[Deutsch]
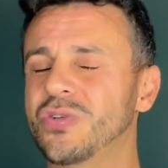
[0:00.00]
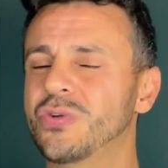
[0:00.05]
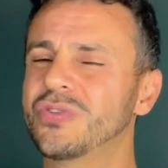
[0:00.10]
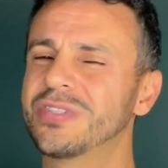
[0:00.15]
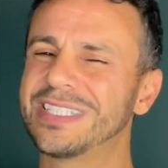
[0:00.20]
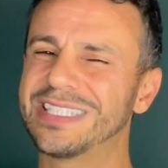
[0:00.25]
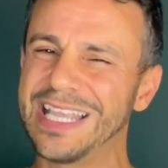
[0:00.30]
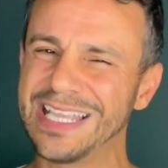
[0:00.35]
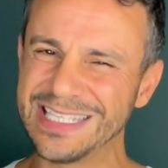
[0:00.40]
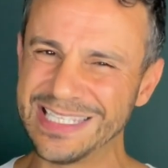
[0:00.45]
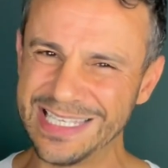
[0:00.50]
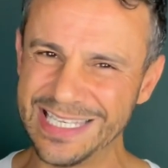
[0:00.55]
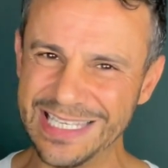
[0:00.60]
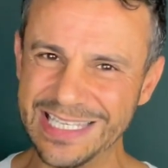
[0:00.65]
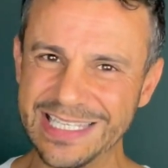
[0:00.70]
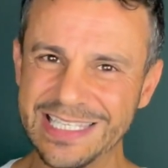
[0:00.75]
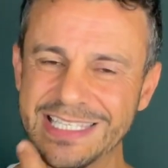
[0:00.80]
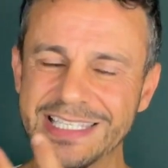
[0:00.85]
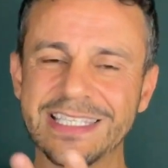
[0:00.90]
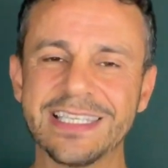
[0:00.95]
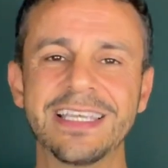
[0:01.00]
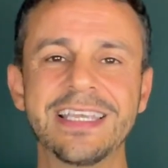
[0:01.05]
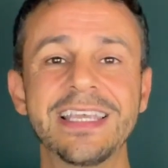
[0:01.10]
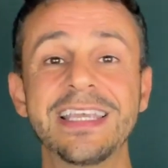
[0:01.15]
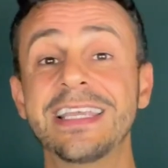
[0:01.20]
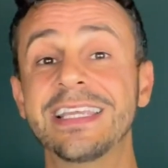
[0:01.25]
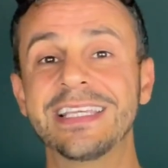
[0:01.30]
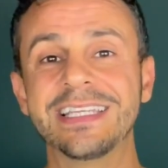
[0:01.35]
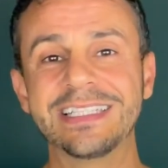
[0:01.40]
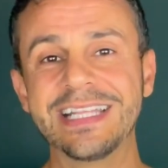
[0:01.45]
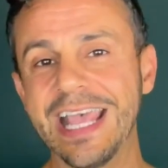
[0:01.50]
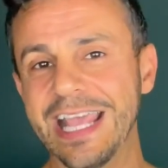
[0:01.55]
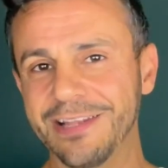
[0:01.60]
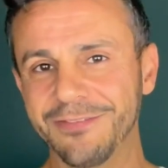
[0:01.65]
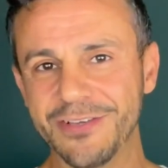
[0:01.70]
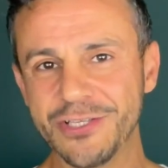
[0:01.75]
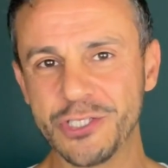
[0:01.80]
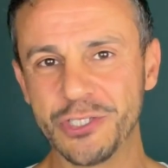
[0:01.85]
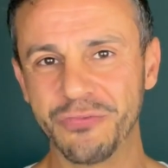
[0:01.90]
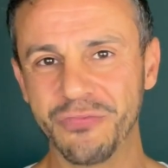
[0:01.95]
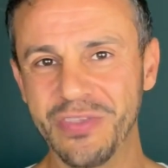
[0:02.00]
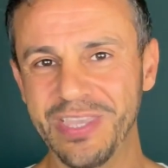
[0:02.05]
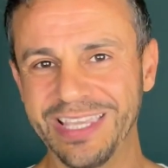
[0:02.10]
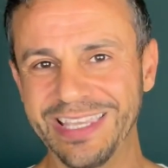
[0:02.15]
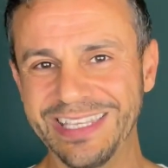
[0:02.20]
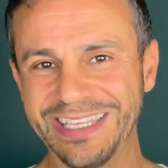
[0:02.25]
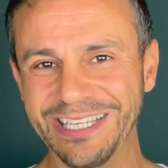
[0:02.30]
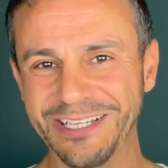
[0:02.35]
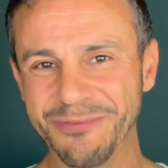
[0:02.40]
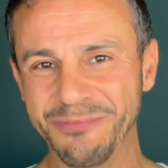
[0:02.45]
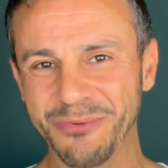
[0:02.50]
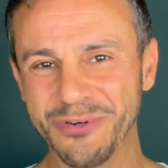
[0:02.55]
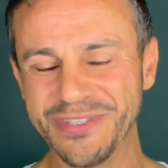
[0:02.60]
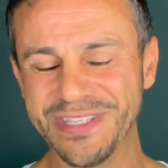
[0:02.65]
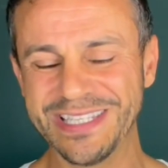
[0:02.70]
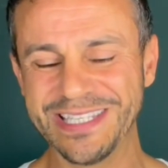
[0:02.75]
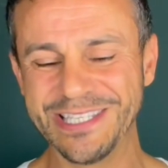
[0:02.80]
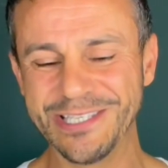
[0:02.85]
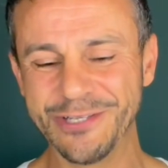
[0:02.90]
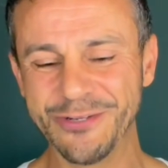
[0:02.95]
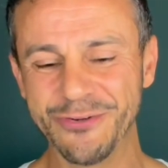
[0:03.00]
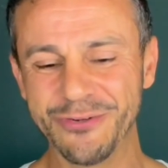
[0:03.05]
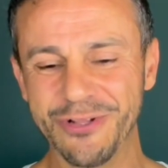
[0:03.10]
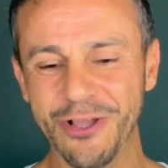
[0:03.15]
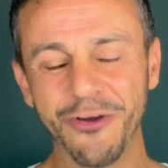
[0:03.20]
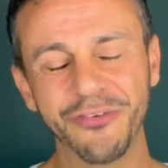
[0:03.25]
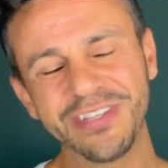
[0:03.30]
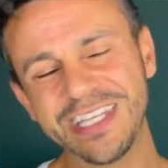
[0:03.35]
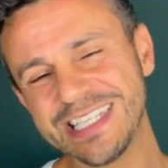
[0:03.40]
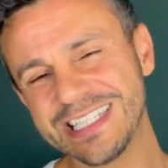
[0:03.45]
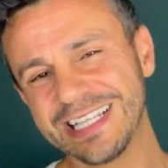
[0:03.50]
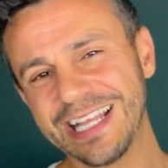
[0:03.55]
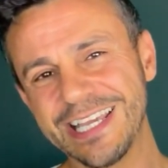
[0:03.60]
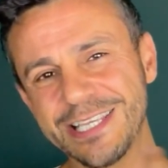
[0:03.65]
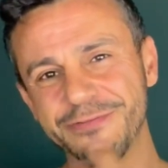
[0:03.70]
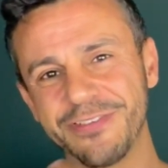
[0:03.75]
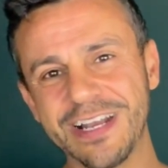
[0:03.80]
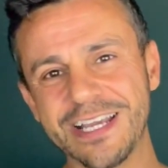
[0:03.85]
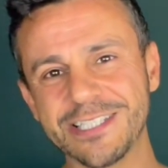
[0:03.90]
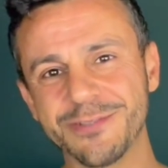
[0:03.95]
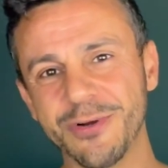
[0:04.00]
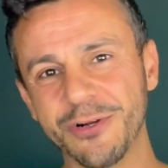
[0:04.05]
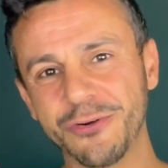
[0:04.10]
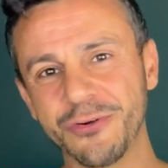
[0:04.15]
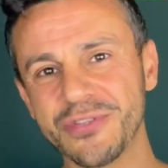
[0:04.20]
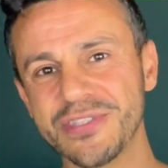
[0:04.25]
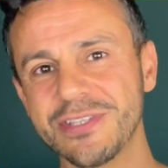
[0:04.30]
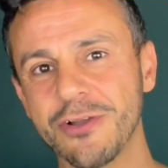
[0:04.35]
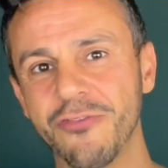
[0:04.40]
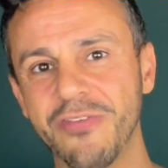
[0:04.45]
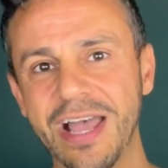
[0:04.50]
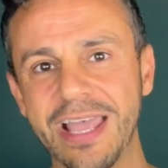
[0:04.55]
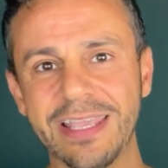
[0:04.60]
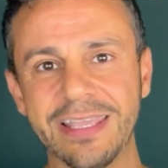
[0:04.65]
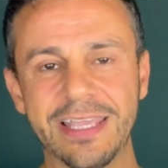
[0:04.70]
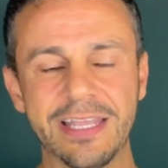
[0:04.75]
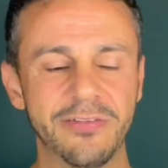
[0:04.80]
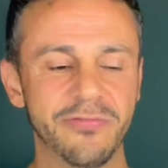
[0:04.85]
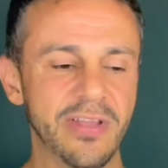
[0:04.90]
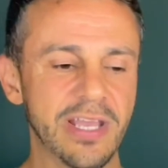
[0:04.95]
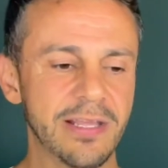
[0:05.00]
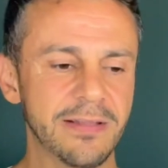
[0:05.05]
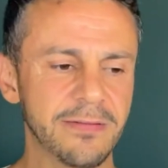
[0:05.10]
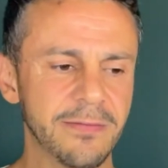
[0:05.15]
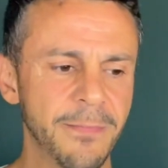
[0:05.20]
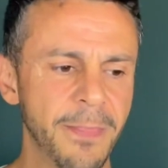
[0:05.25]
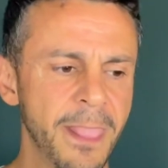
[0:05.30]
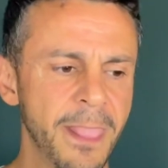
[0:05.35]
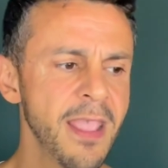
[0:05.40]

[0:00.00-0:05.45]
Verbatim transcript: Und das ist eine etwas schwierigere Position, auf die ich gleich vielleicht mal kurz drauf eingehen werde.